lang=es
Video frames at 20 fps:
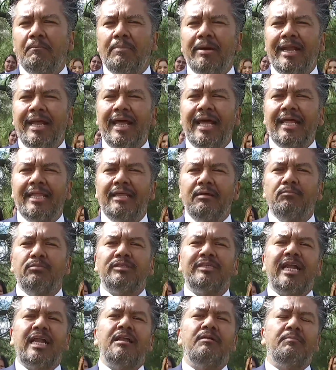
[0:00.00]
para
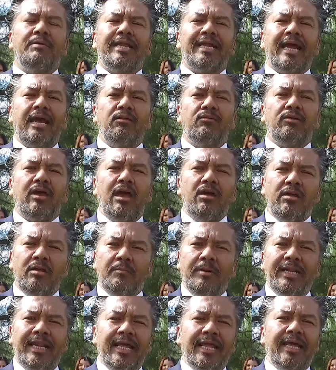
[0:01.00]
demostrarle al mercado que hay una
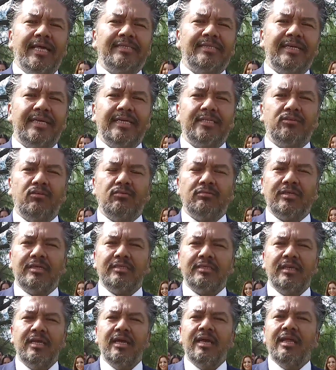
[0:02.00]
manera de hacer las
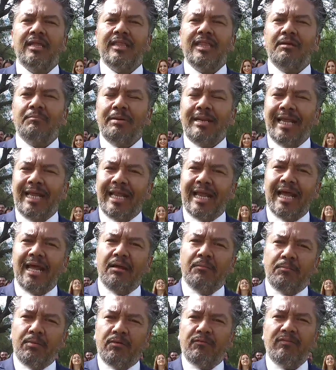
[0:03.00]
cosas, de manera
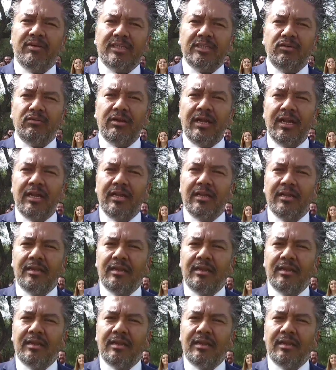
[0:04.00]
profesional.